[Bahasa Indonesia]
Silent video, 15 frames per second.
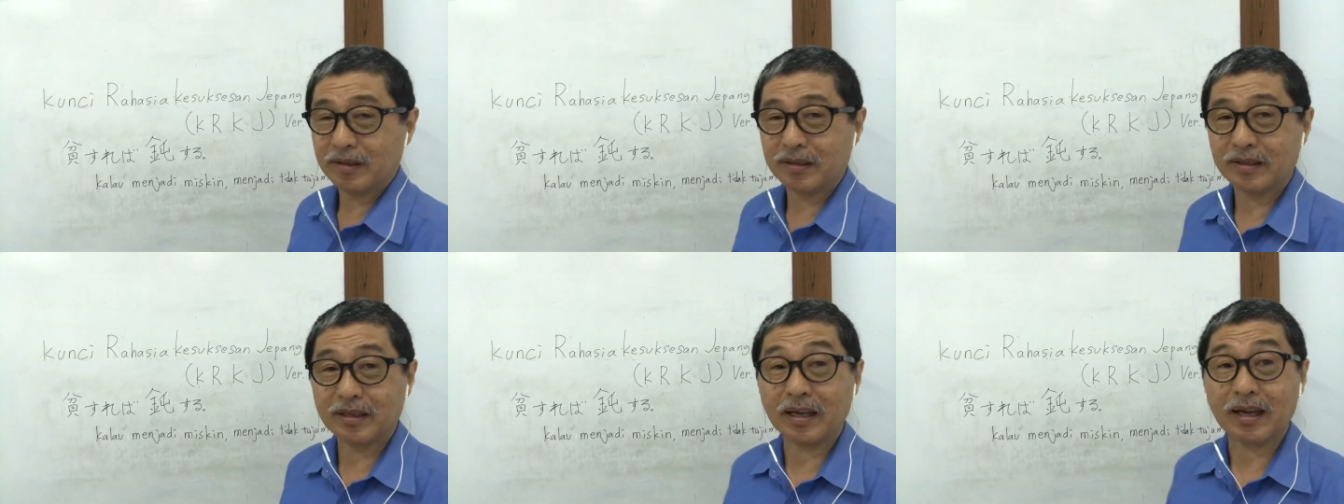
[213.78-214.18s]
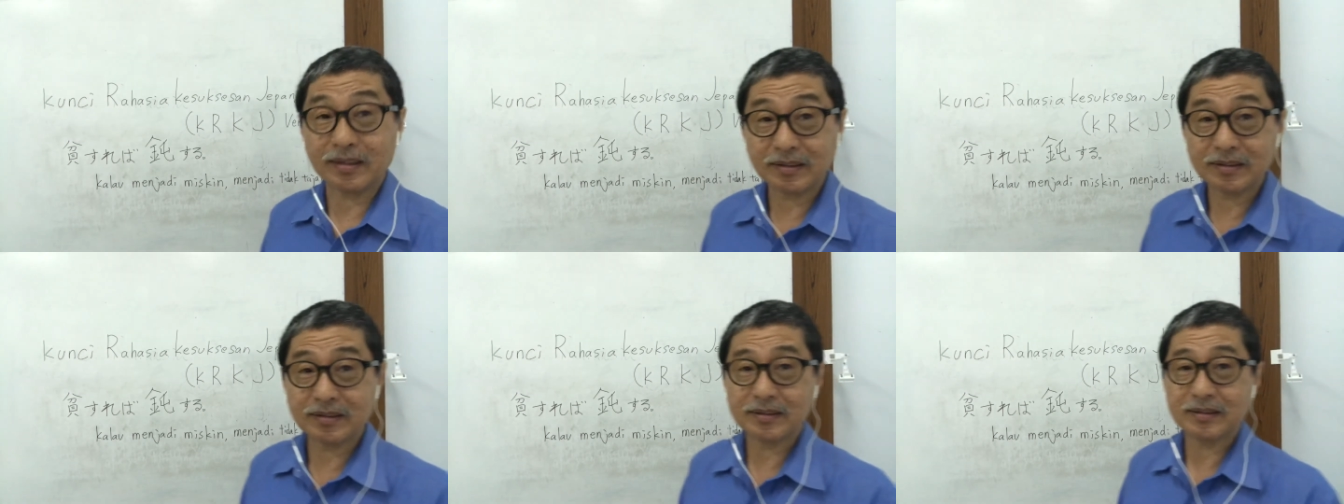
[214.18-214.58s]
ya kan?
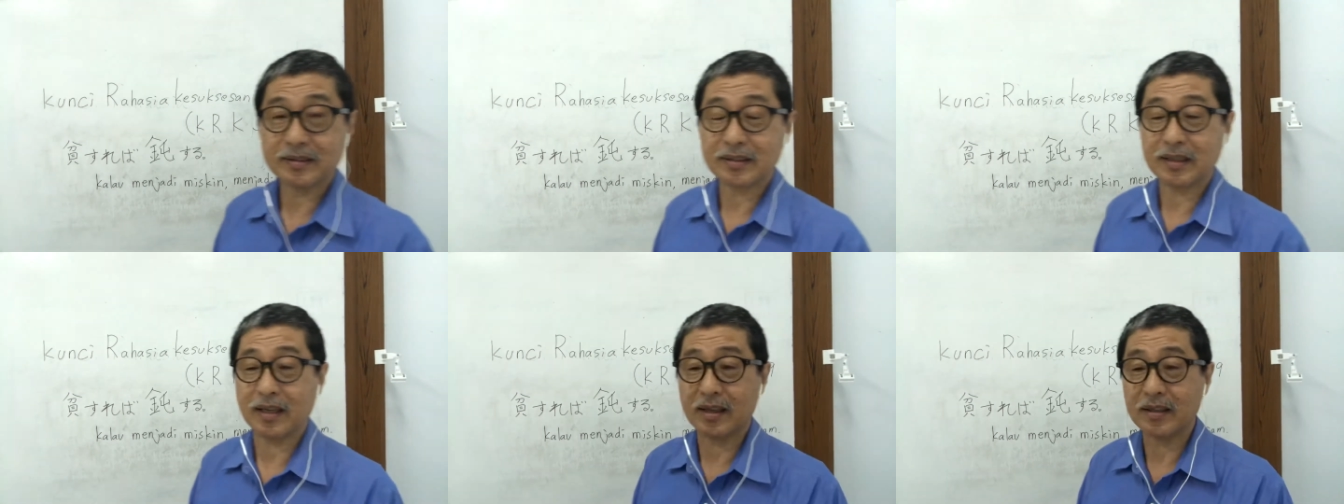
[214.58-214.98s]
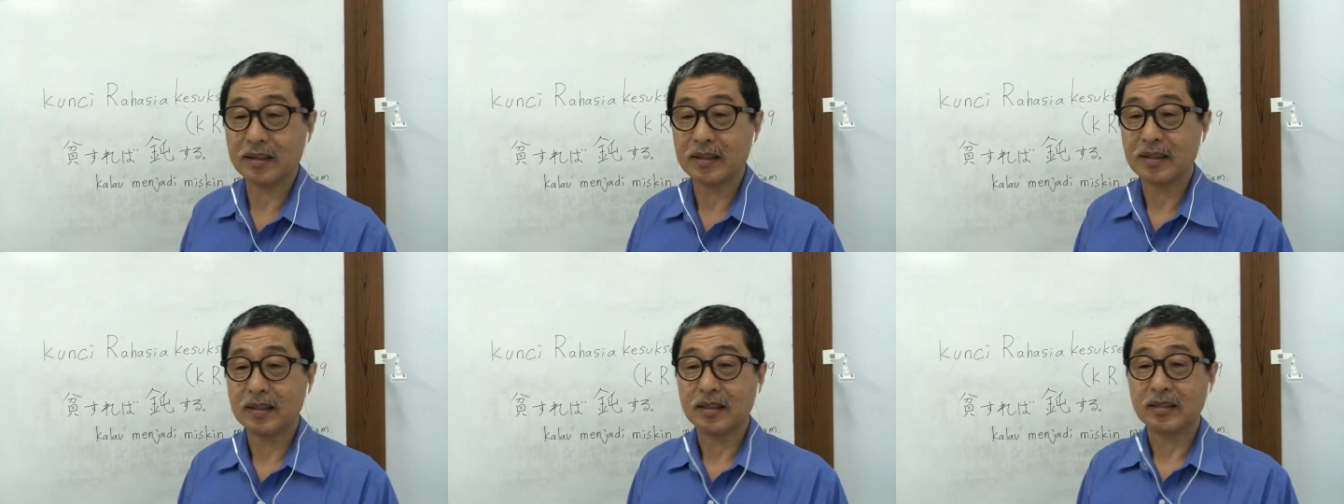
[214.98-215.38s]
Ya.
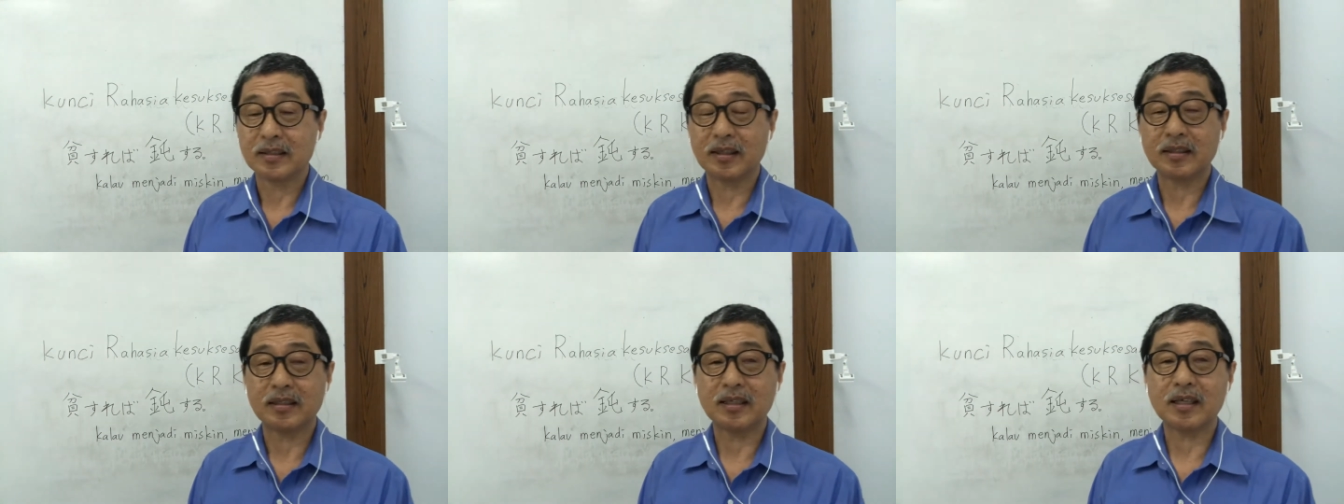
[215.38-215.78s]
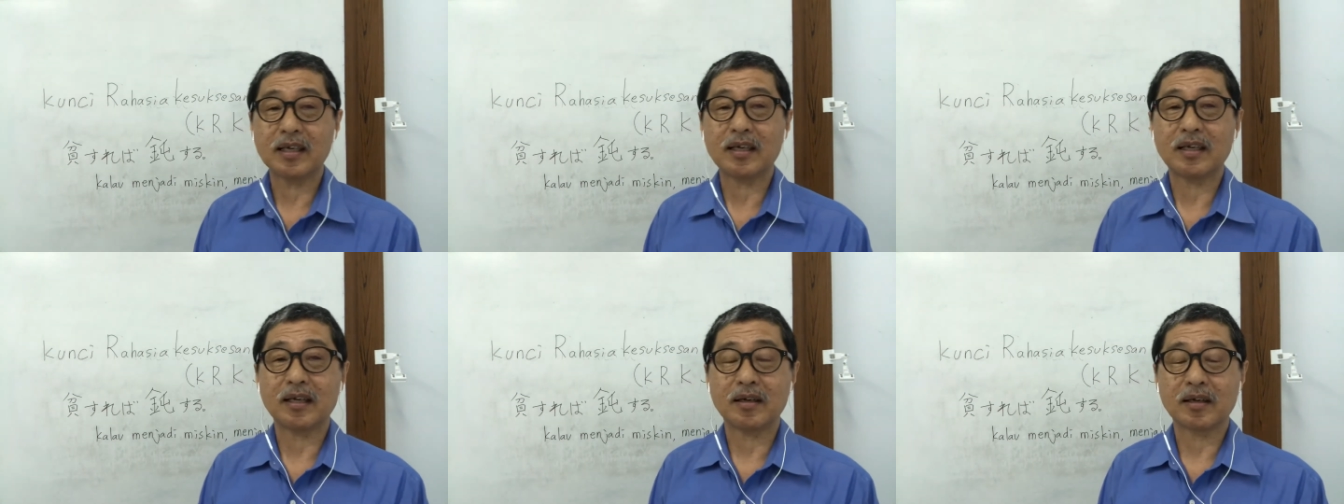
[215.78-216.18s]
Jadi
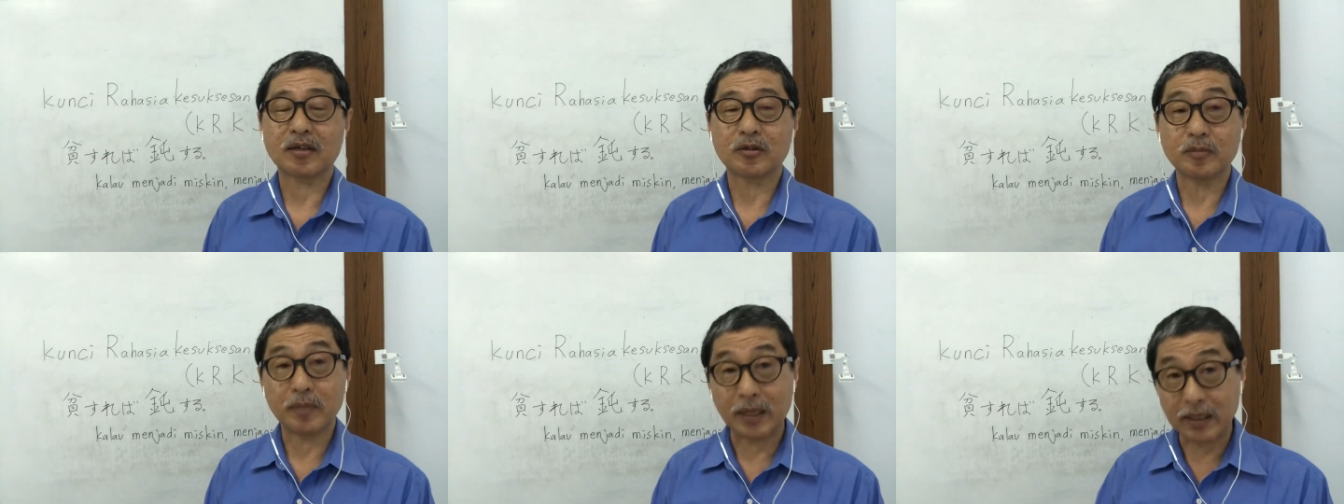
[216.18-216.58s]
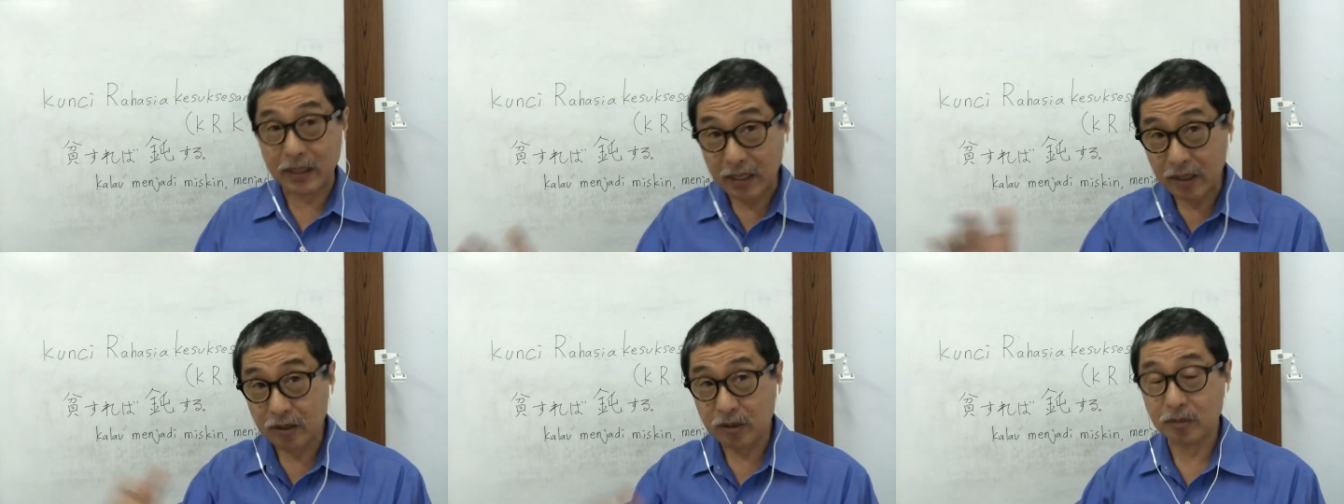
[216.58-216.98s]
ya
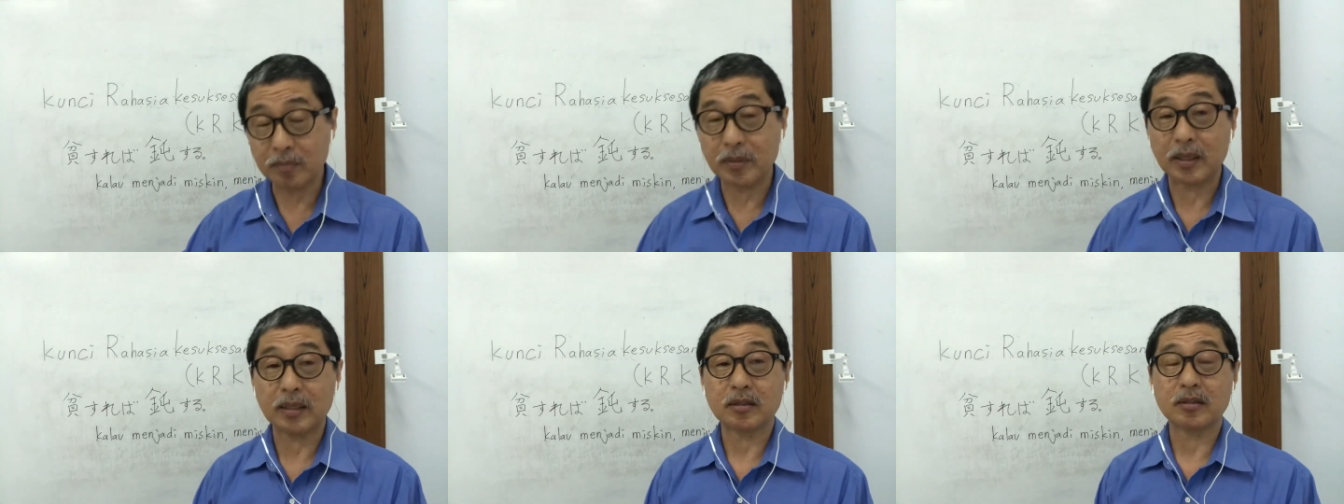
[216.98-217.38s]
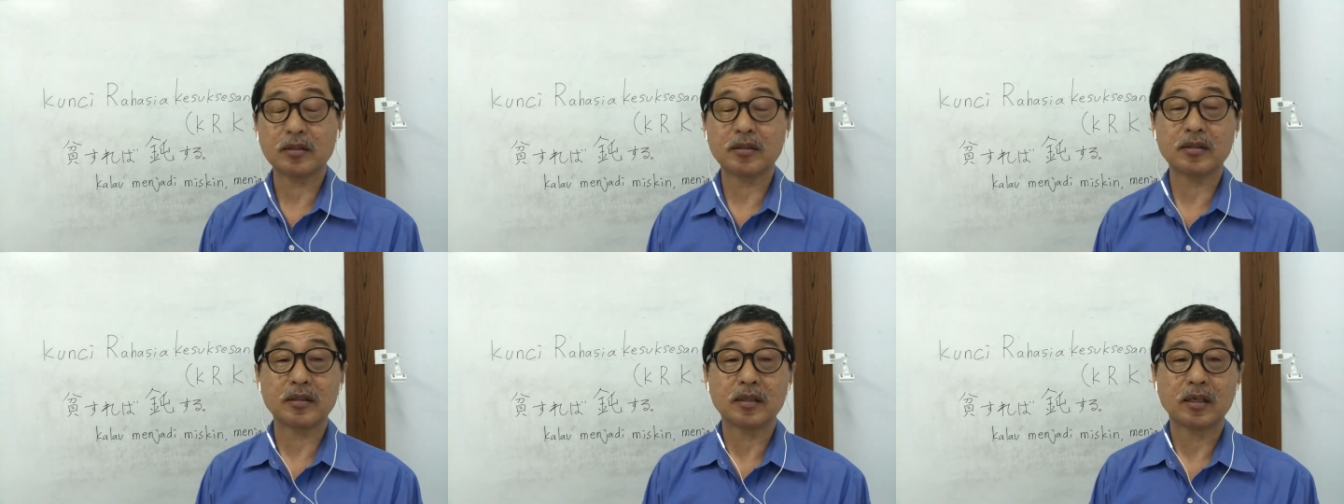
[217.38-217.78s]
kembalilah kembali ke
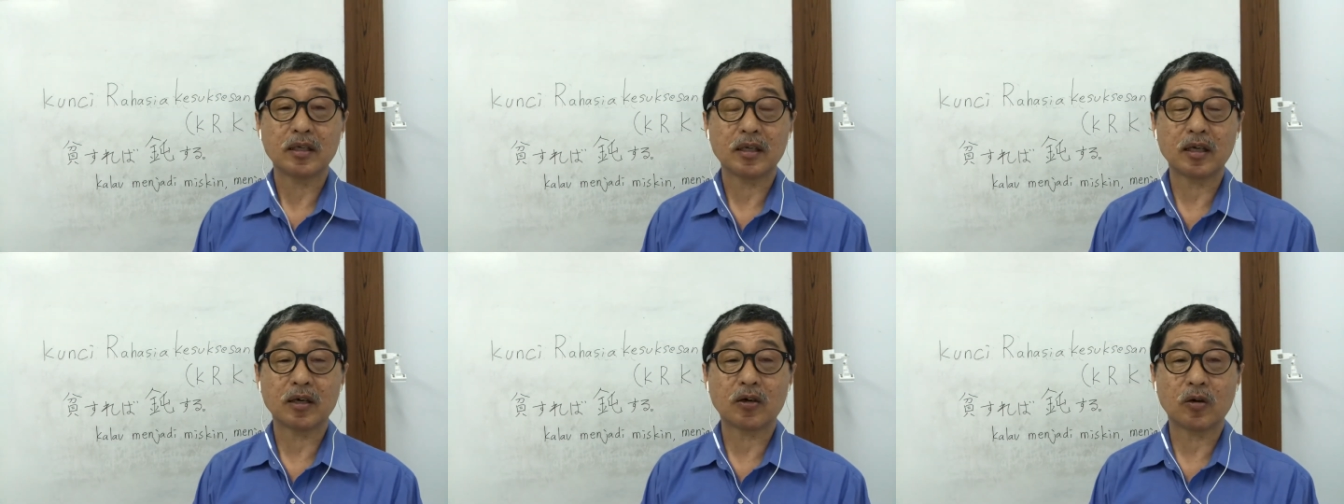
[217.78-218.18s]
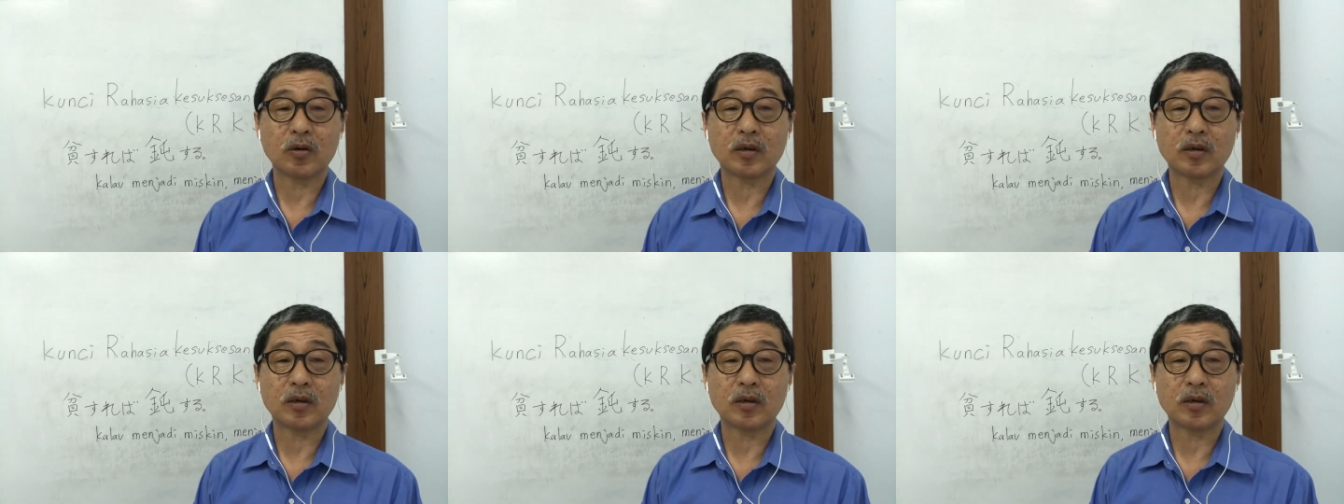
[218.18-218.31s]
eh,